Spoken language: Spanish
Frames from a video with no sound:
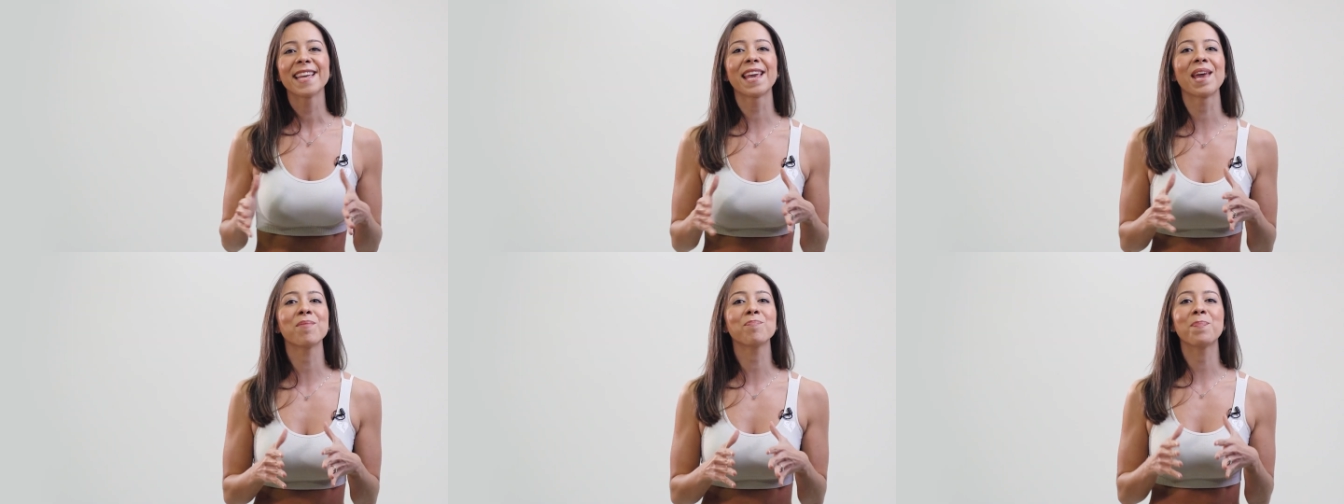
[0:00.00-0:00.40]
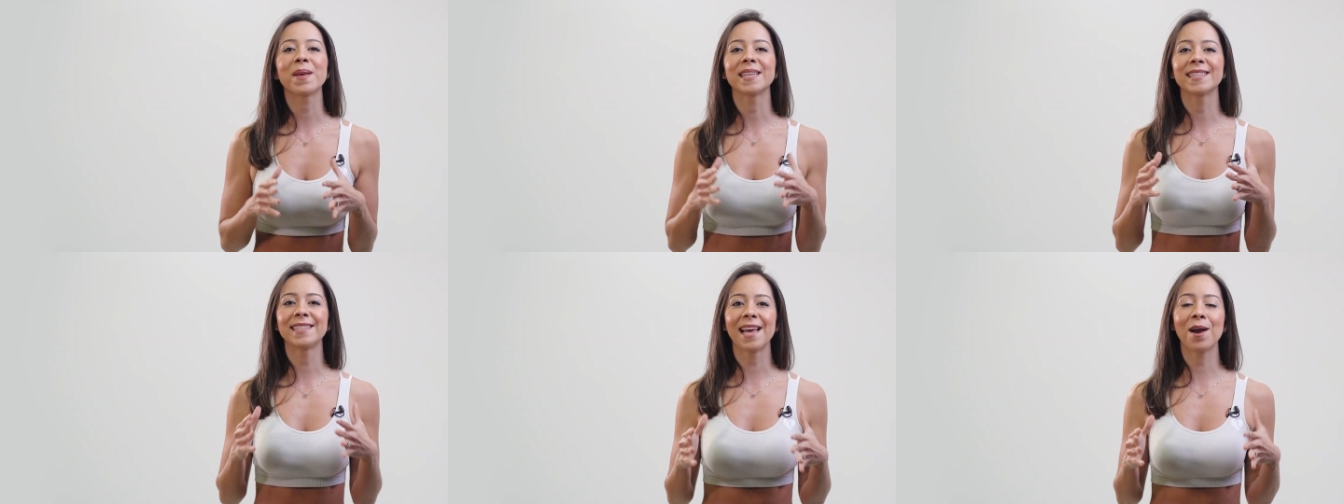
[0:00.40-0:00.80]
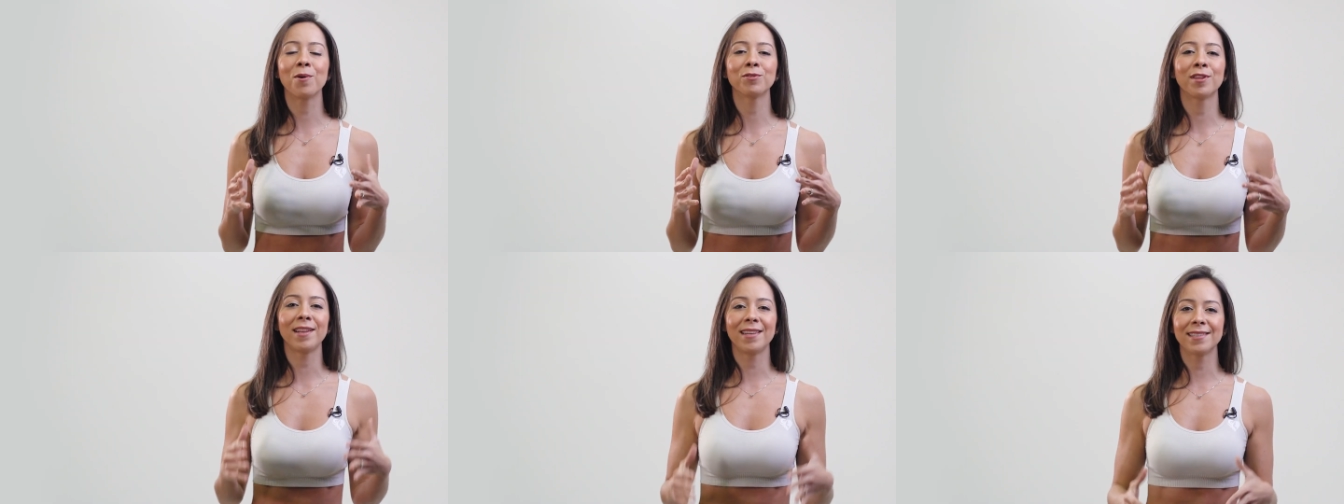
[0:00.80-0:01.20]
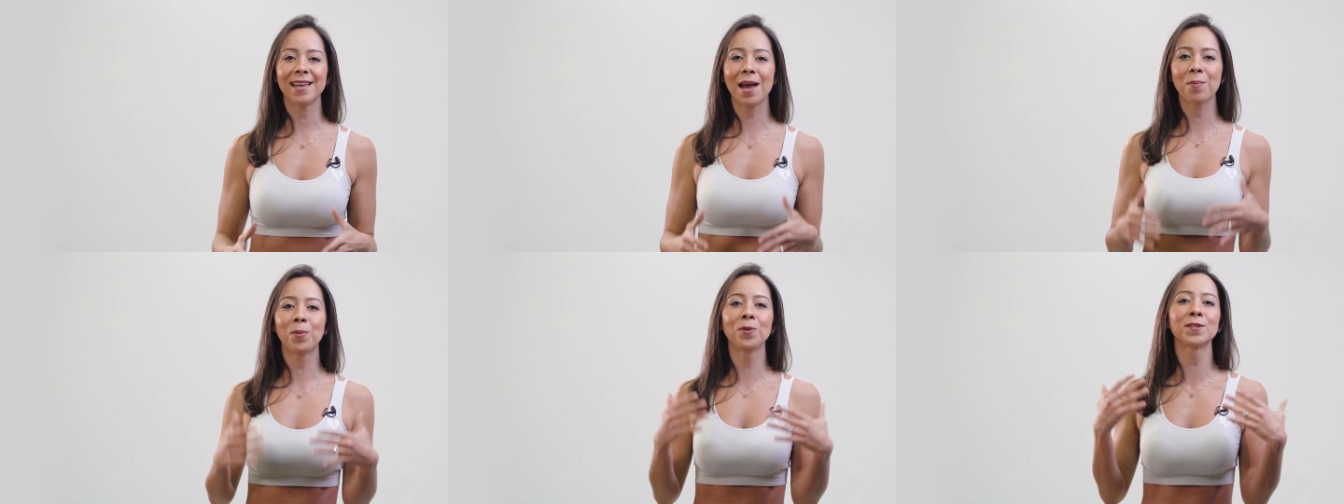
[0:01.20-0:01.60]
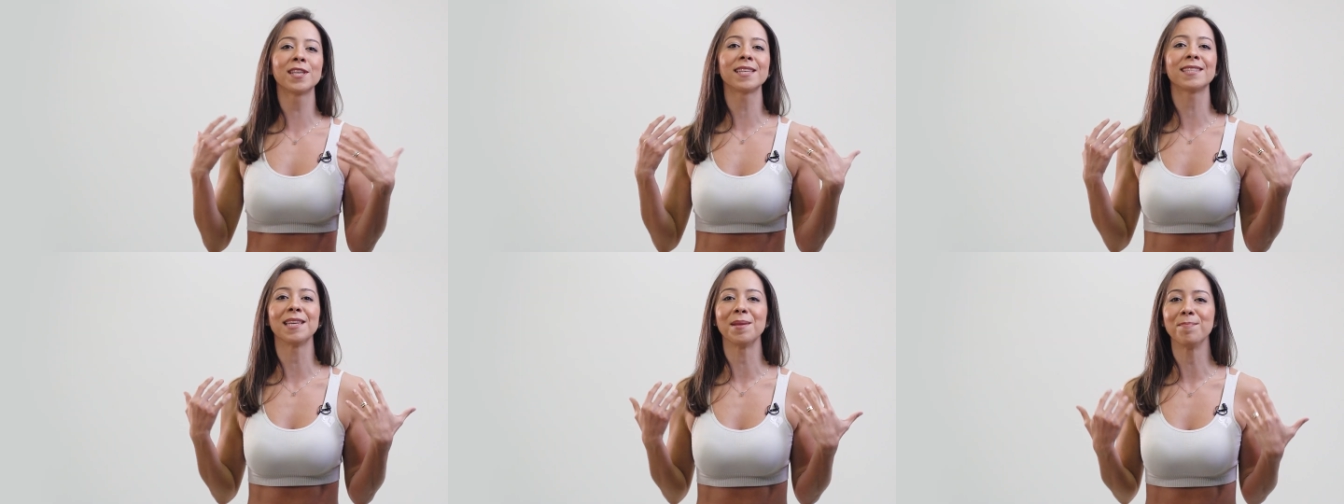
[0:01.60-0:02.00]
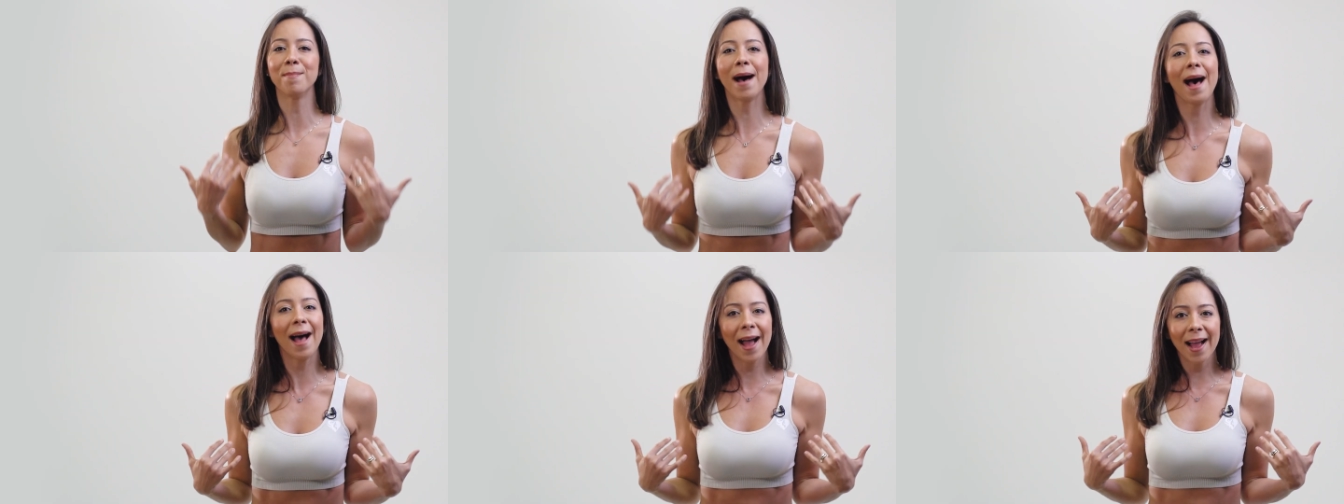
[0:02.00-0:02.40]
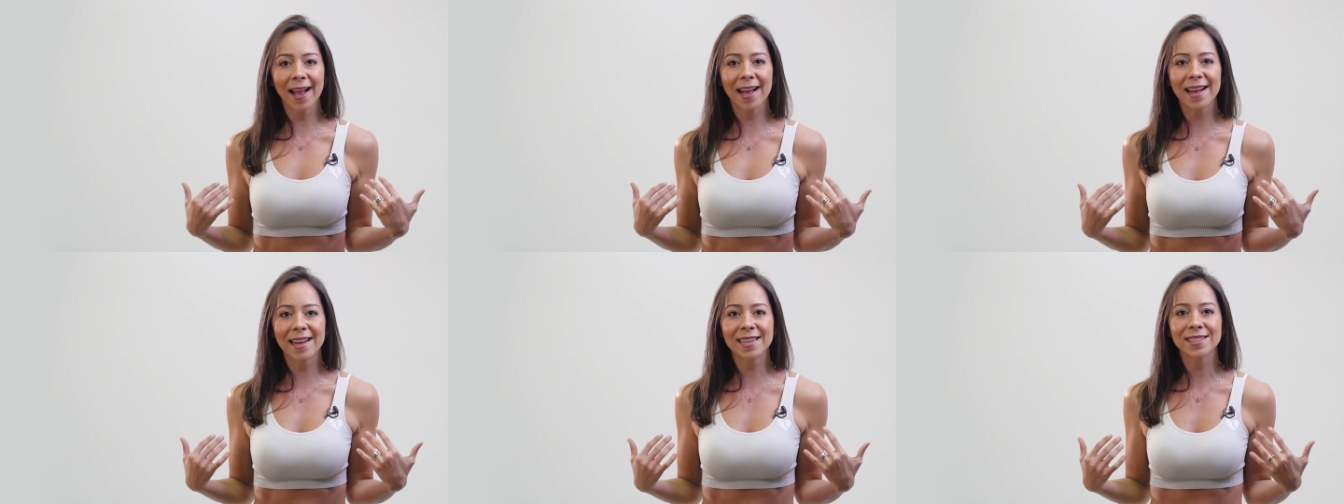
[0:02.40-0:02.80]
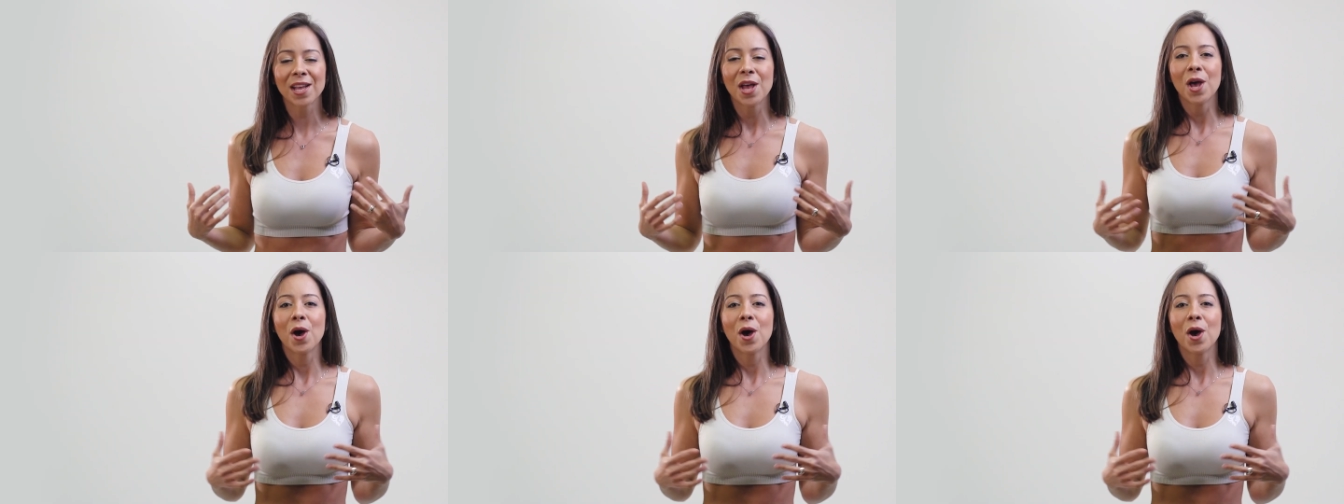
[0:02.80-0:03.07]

que empecé a utilizar blusas sin mangas,